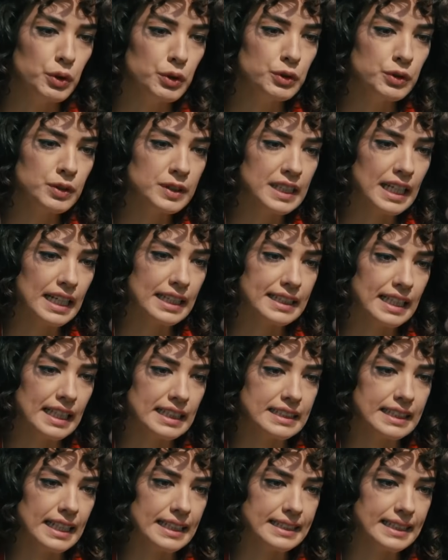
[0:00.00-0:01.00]
Bugündü
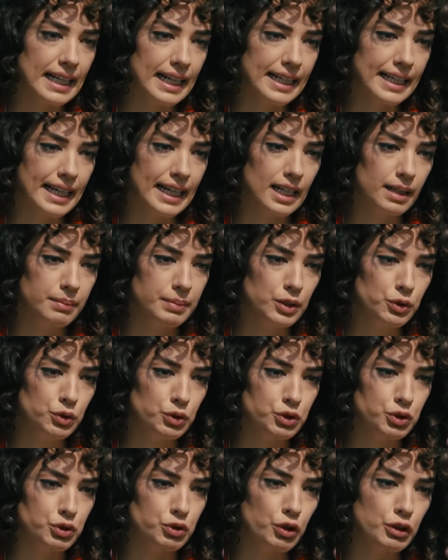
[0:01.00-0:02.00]
zaten Sezai abi.
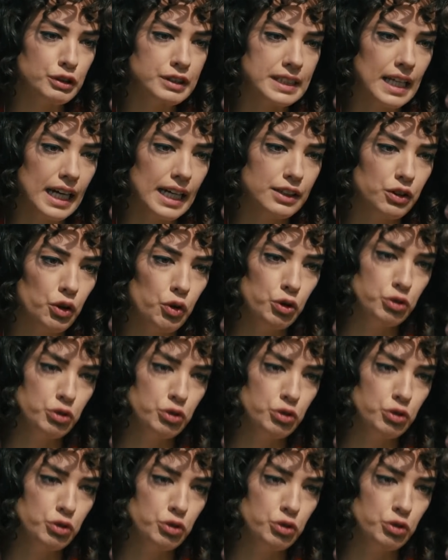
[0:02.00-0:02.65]
3-4 saat